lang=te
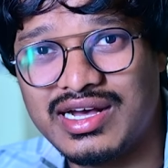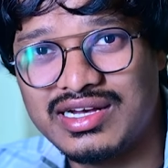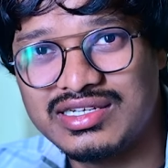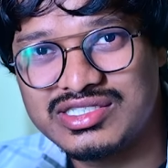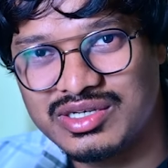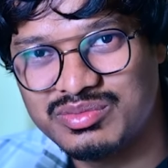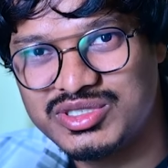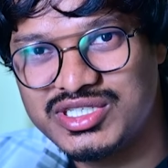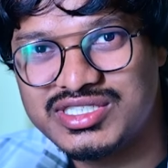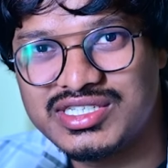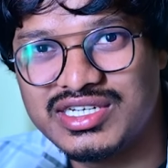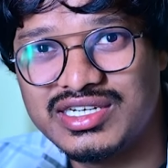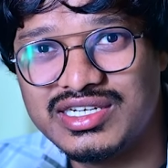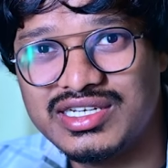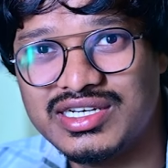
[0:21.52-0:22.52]
నా
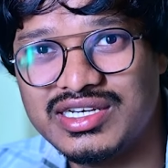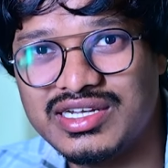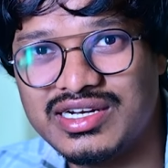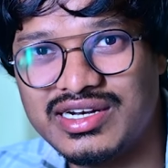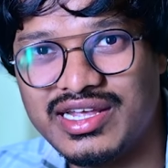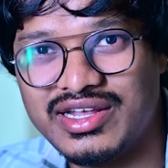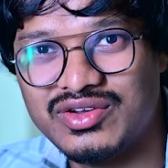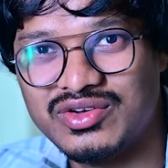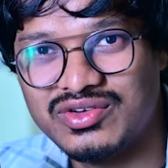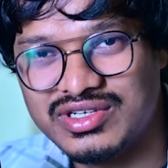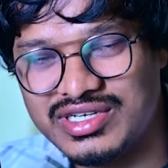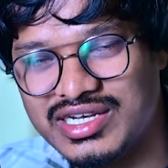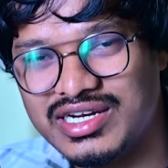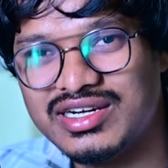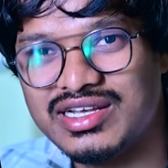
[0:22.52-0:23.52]
సబ్జెక్ట్స్ ఏంటి నేను
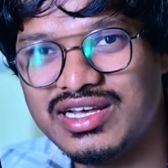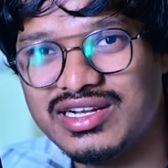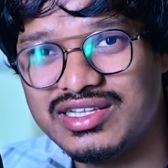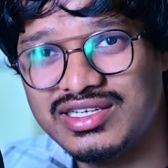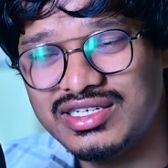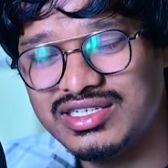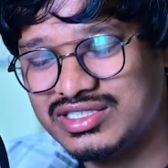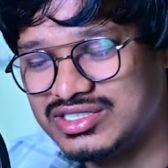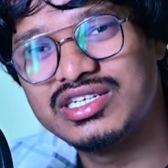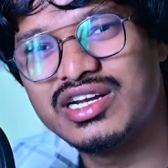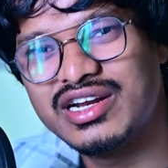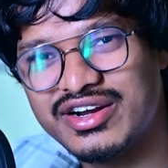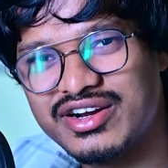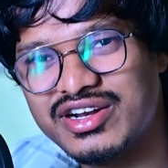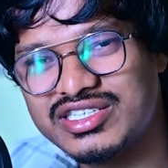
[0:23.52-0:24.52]
ఏంటి అనేది
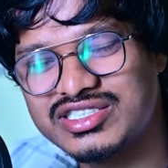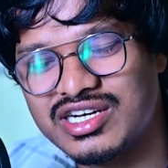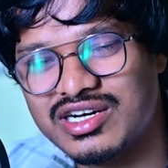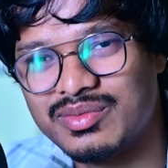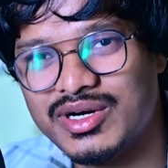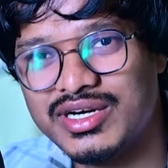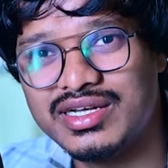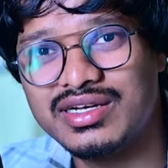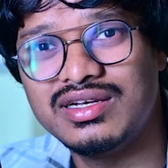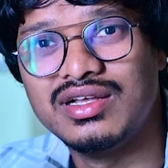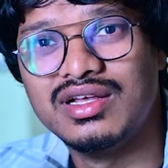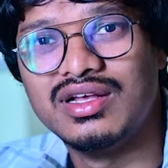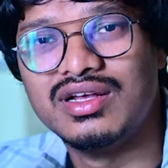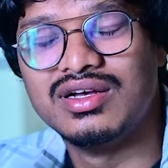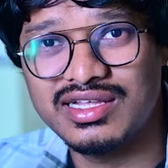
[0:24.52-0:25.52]
చిన్న ఇంట్రడక్షన్ అనమాట
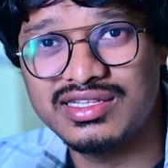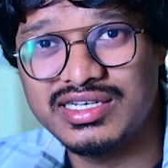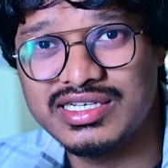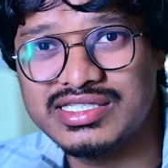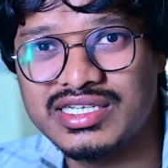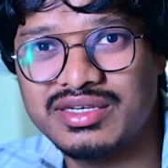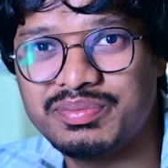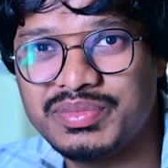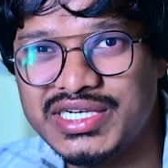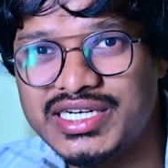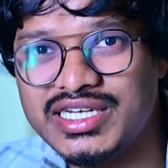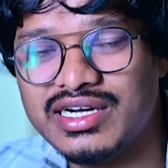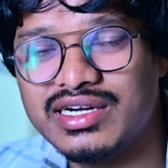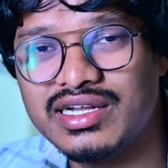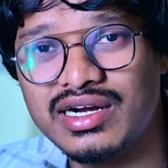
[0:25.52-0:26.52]
నాది ఎస్ఏ
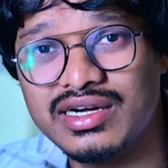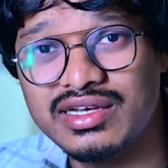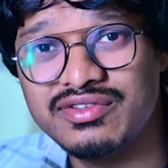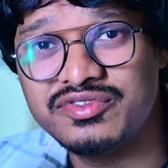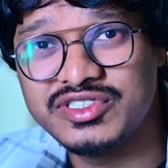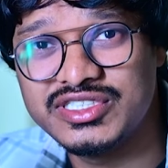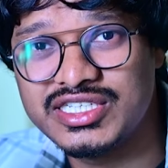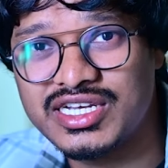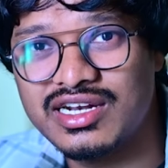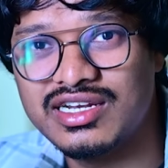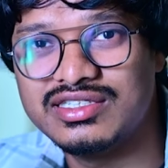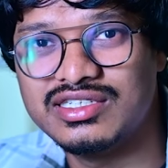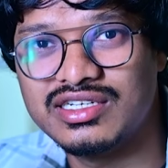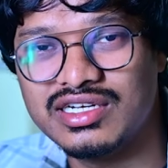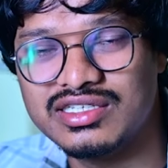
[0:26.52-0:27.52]
పీడీ అంటే అంటే
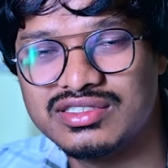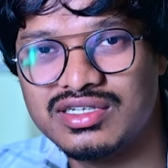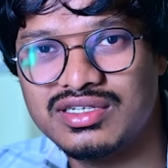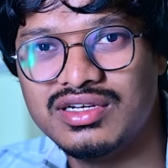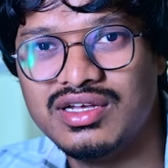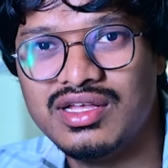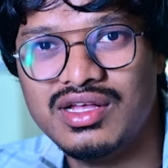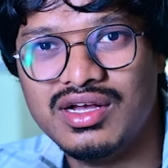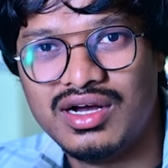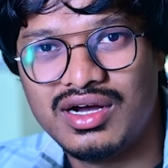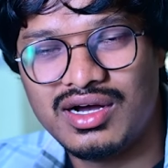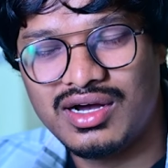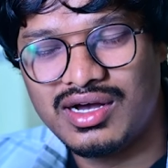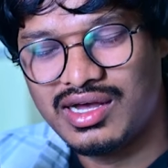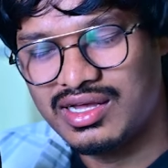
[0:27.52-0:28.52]
ఫిజికల్ ఎడ్యుకేషన్
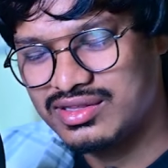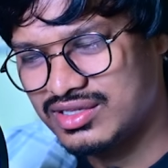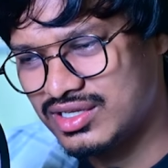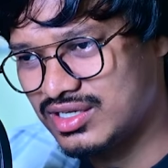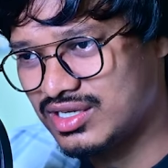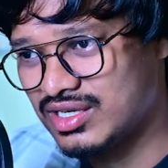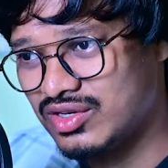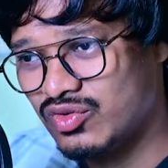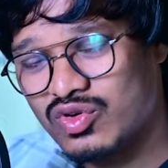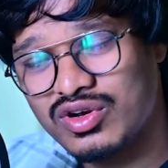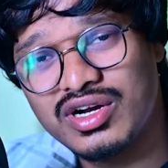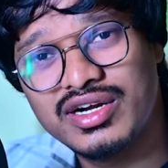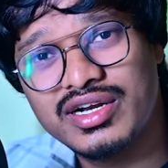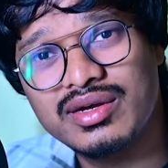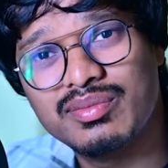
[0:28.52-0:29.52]
అందరికీ
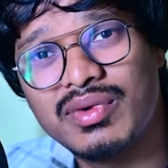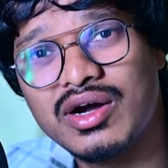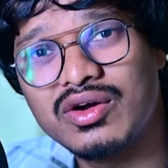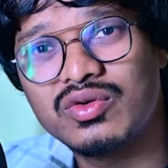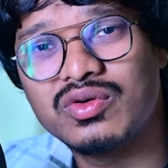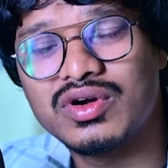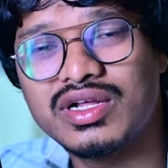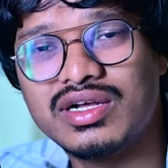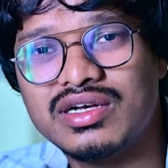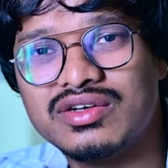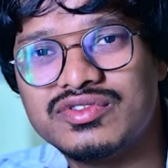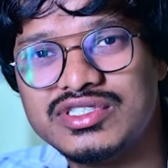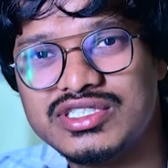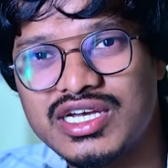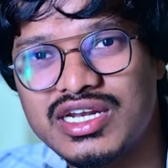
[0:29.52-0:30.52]
ఉన్నట్టే మాకు కూడా
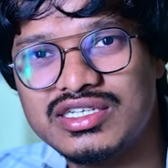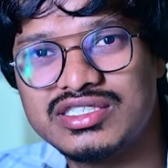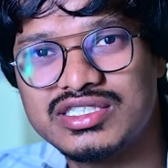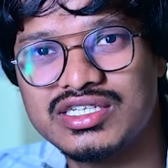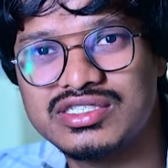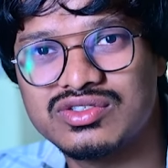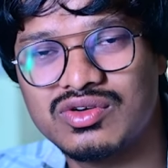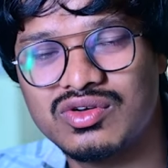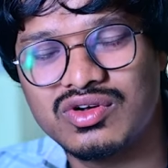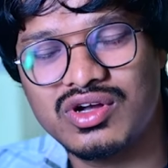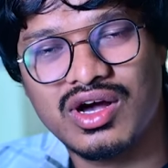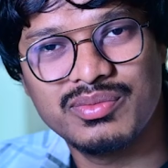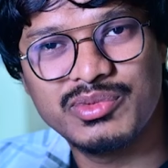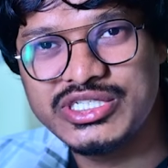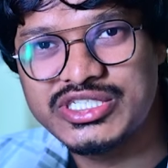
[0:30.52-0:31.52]
ఫిజికల్ ఎడ్యుకేషన్లో
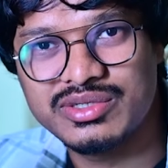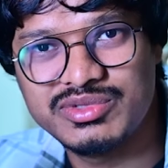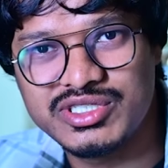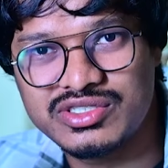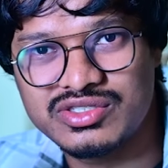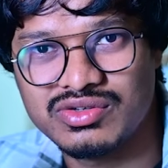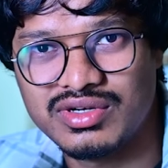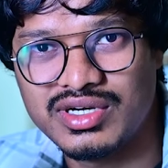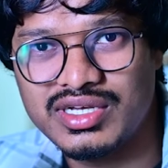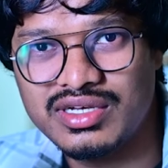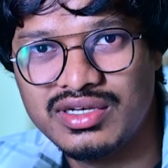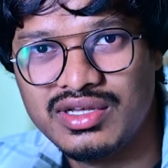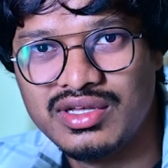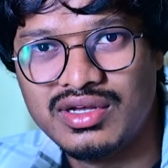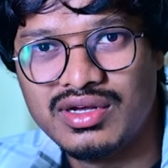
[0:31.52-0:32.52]
కామన్ సబ్జెక్ట్స్
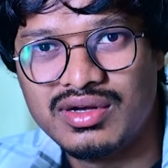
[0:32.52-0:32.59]
ఉంటాయి